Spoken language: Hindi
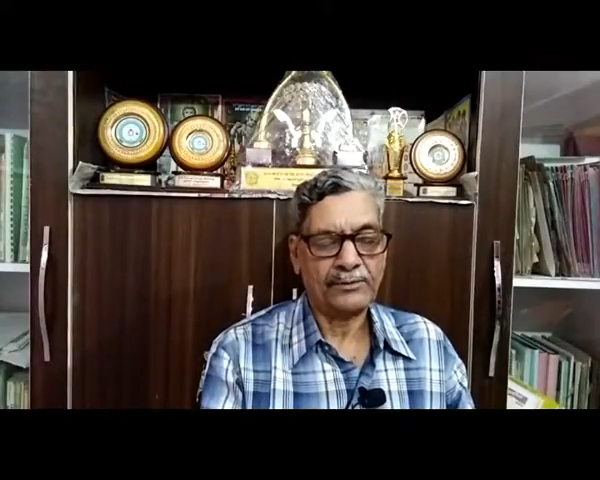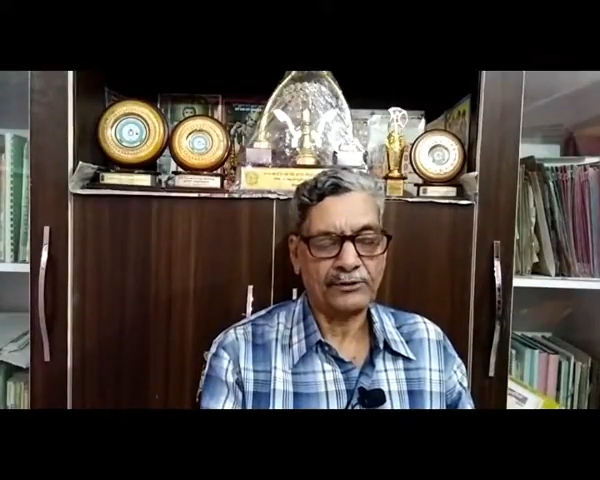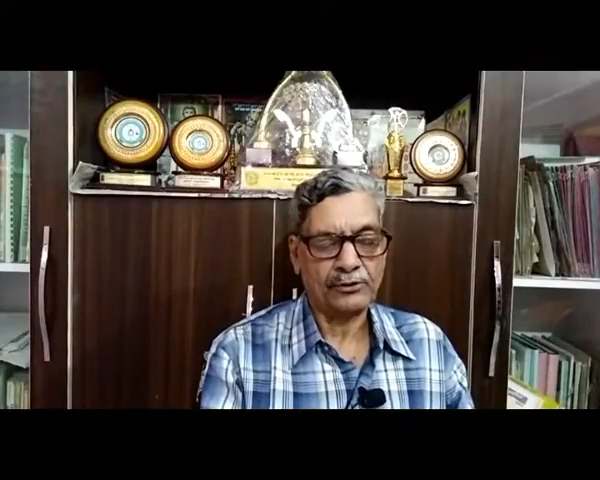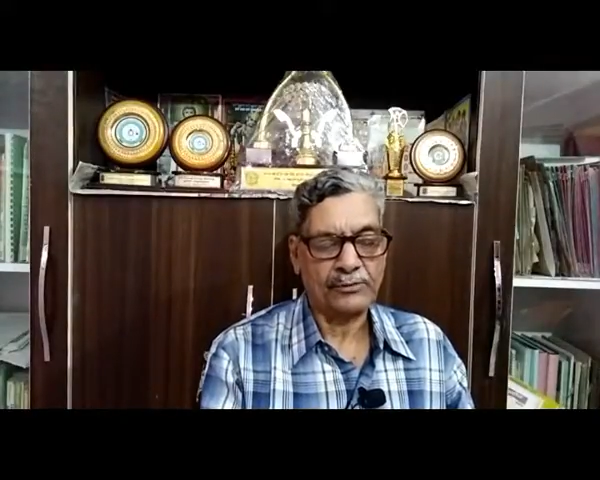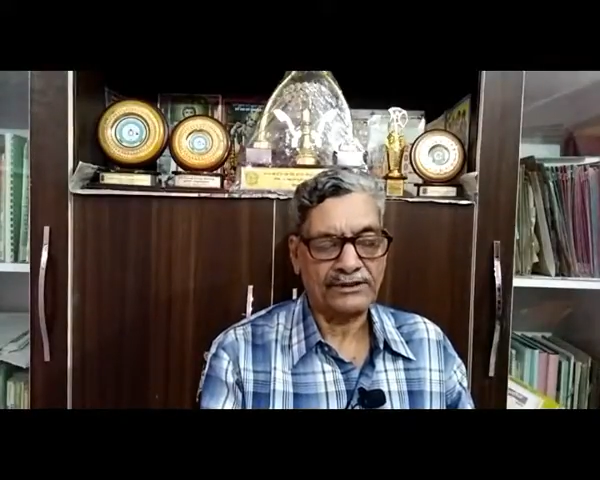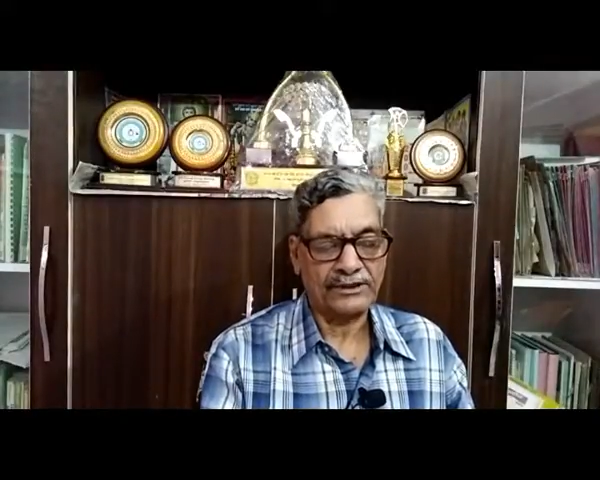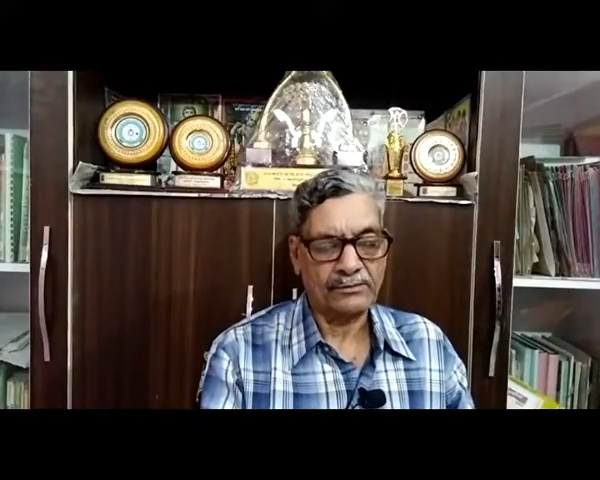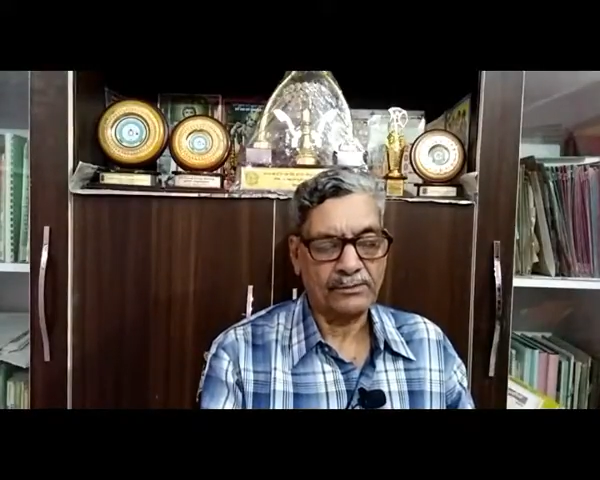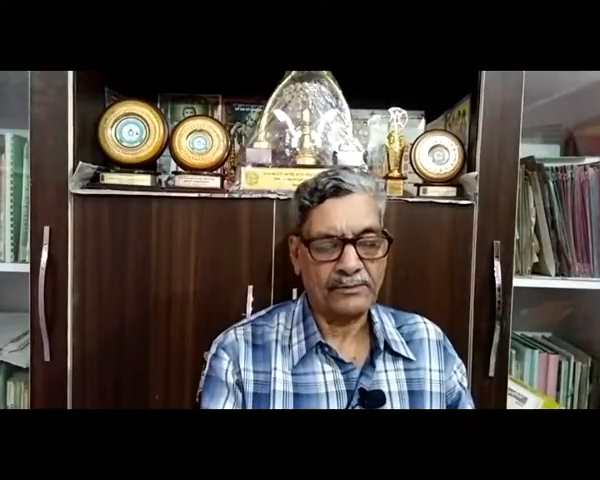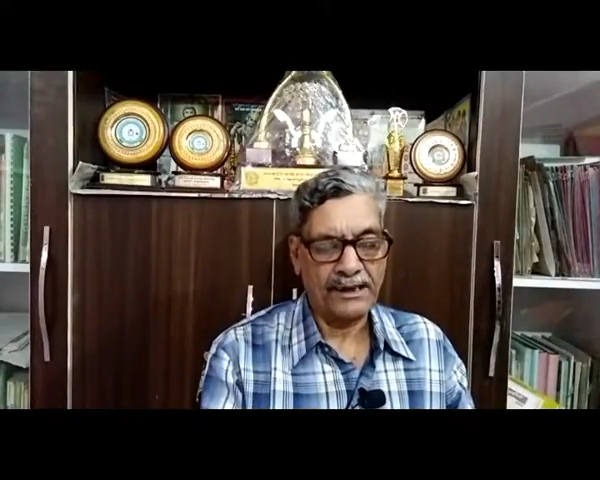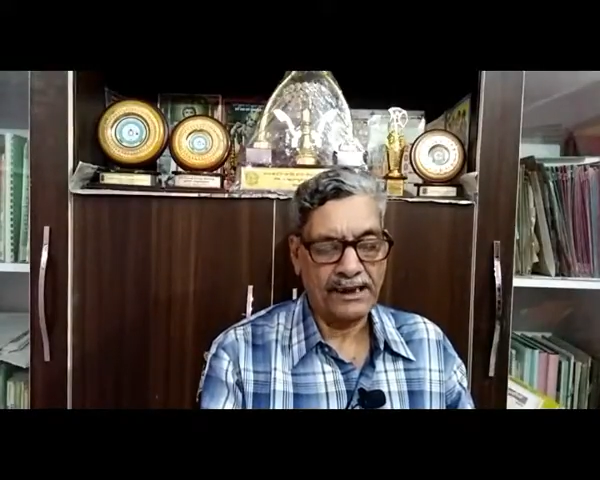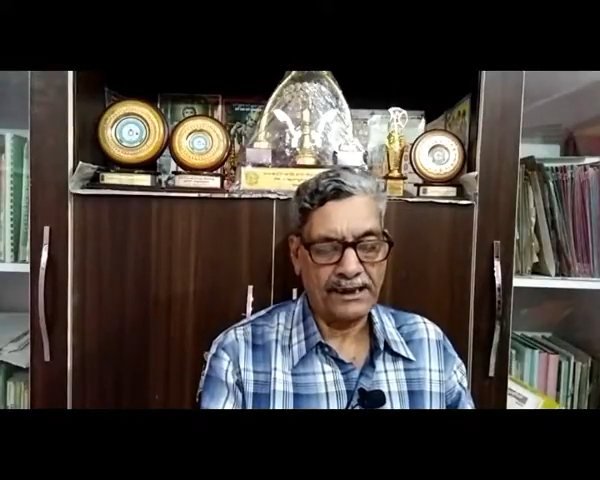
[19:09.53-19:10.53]
प्रचुर मात्रा में
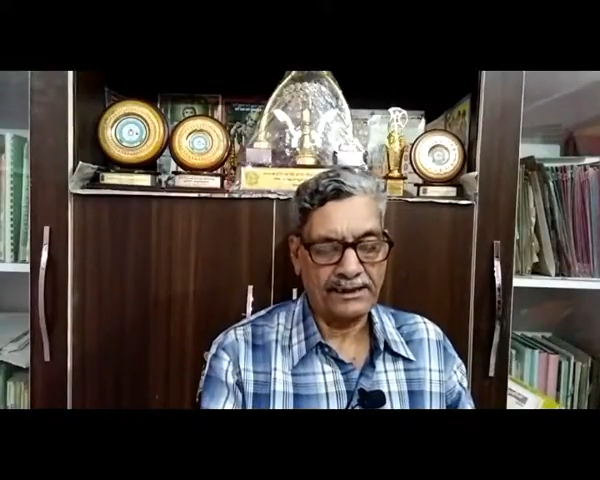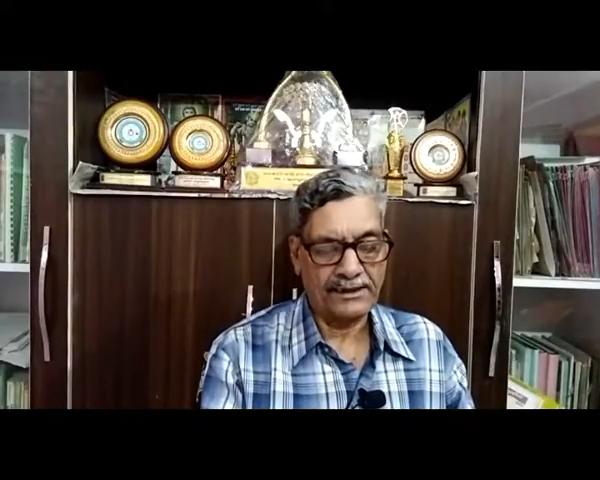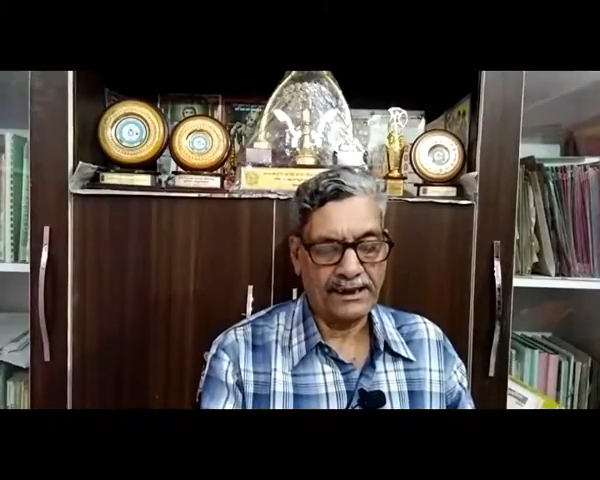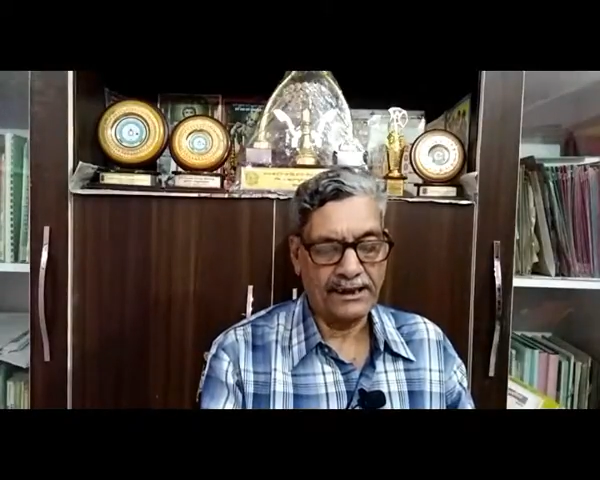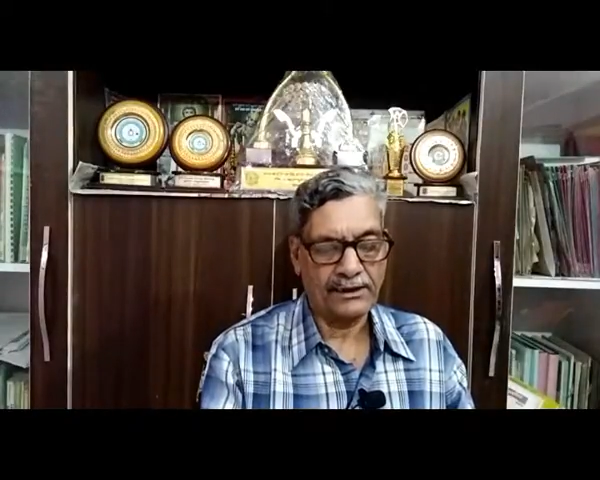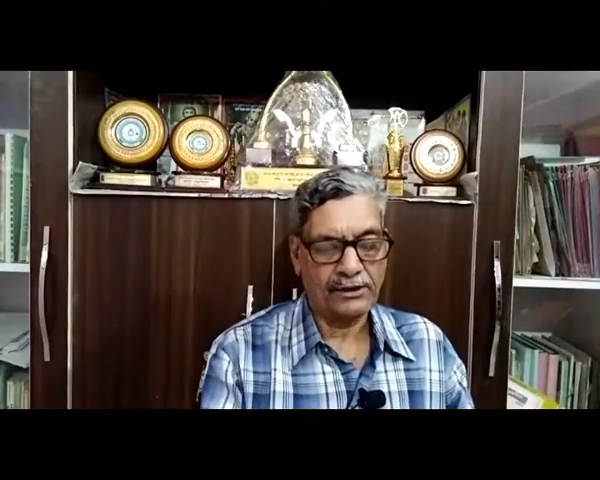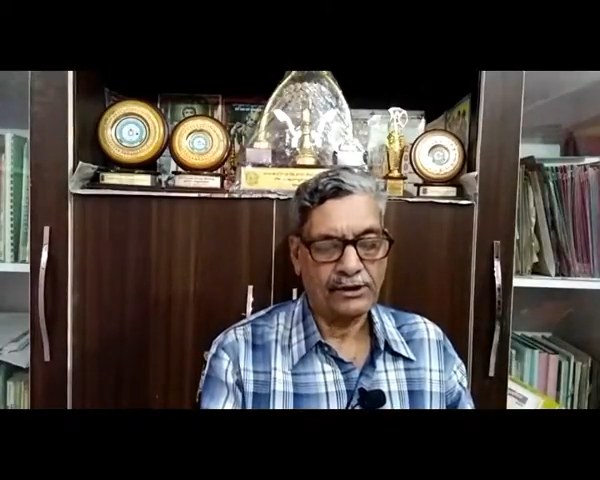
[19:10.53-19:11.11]
पाया जाता है